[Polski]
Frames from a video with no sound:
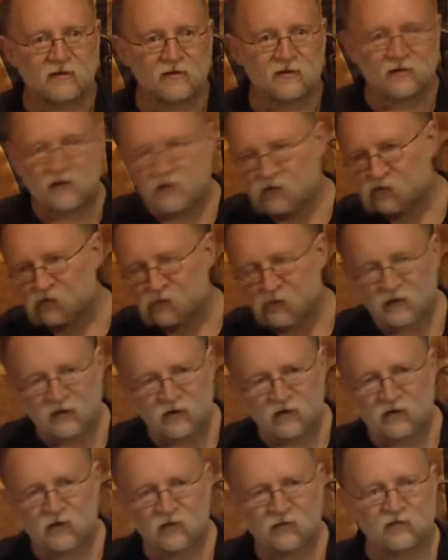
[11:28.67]
że już
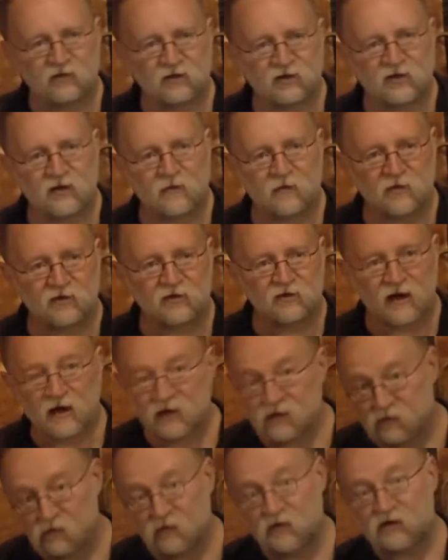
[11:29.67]
praktycznie tu żyć nie może, a
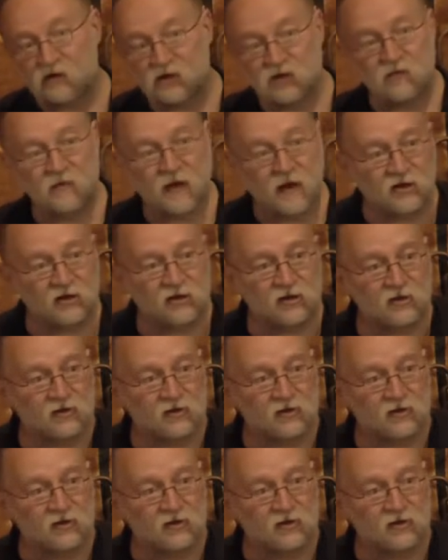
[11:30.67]
jest bliski śmierci,